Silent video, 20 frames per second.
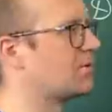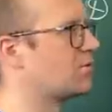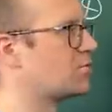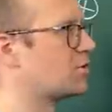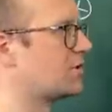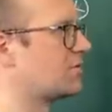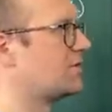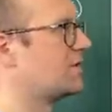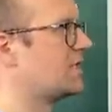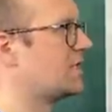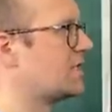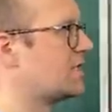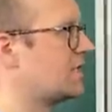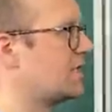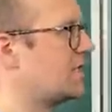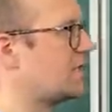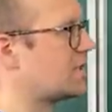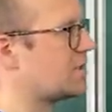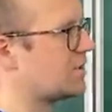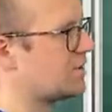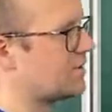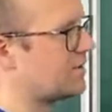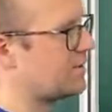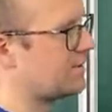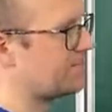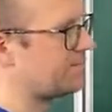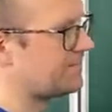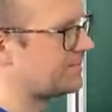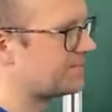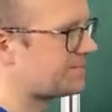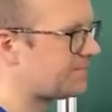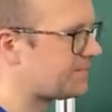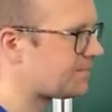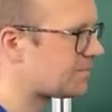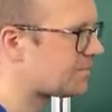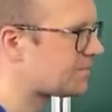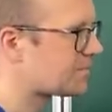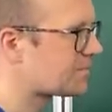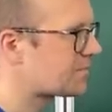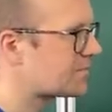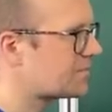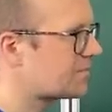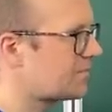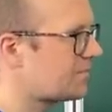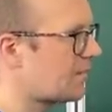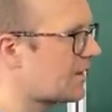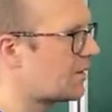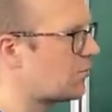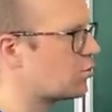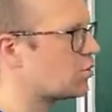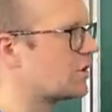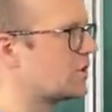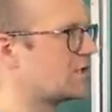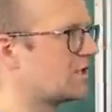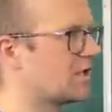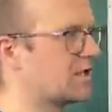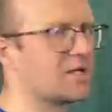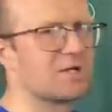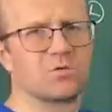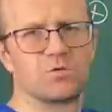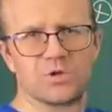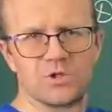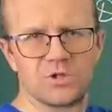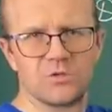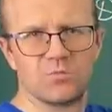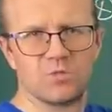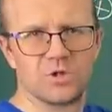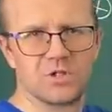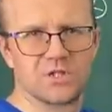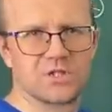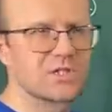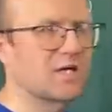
мы уже выяснили, что мудрый таракан точно будет